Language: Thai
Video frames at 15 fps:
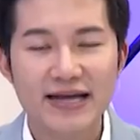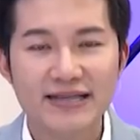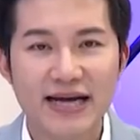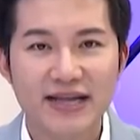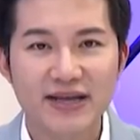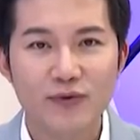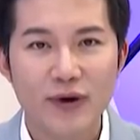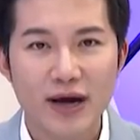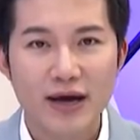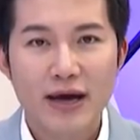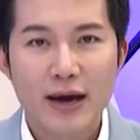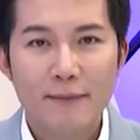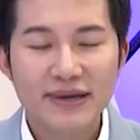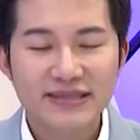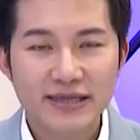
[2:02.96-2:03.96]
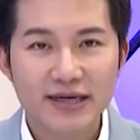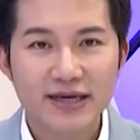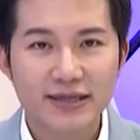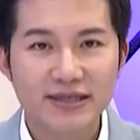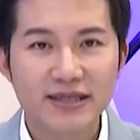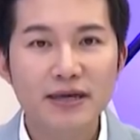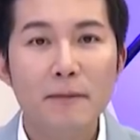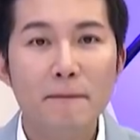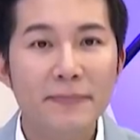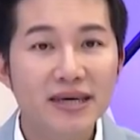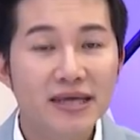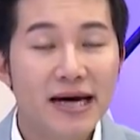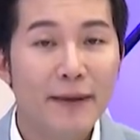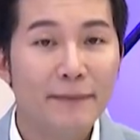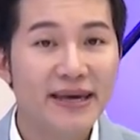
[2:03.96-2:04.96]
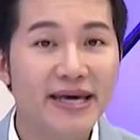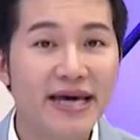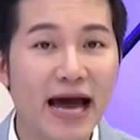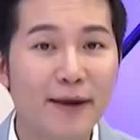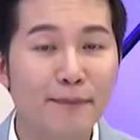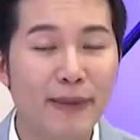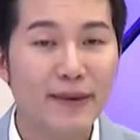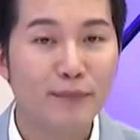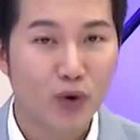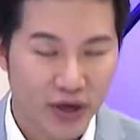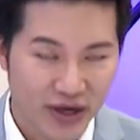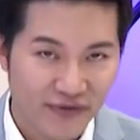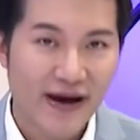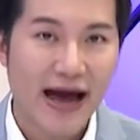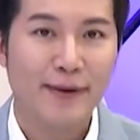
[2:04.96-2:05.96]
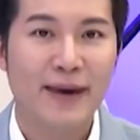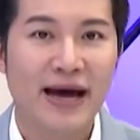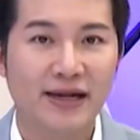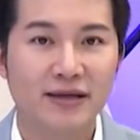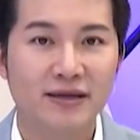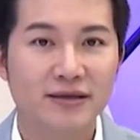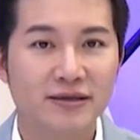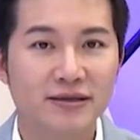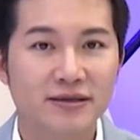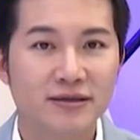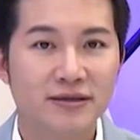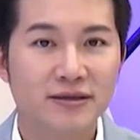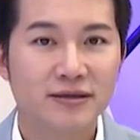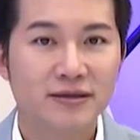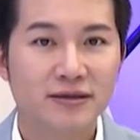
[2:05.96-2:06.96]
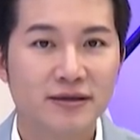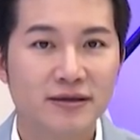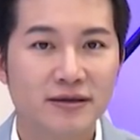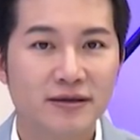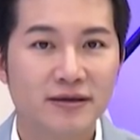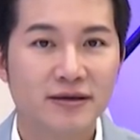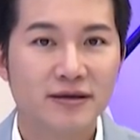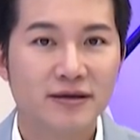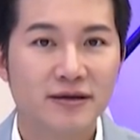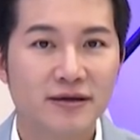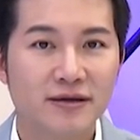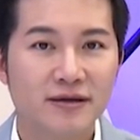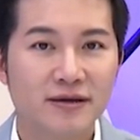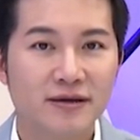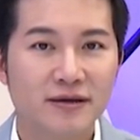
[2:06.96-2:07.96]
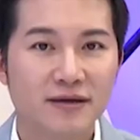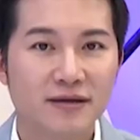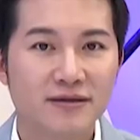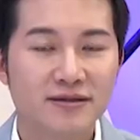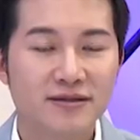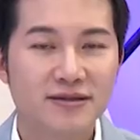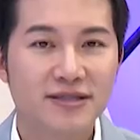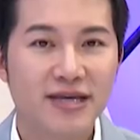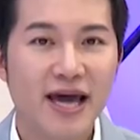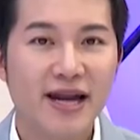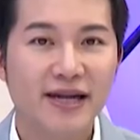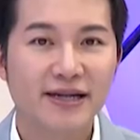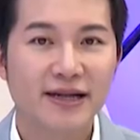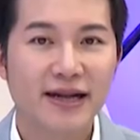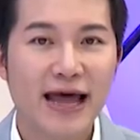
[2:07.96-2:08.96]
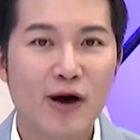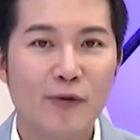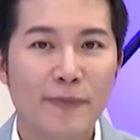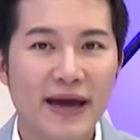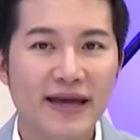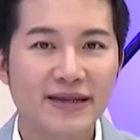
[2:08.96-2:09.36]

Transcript: อาจารย์คิดว่ามันจะเกิดขึ้นเมื่อมีการไปโมดิฟายมัน ใช่ครับ เช่นเราไป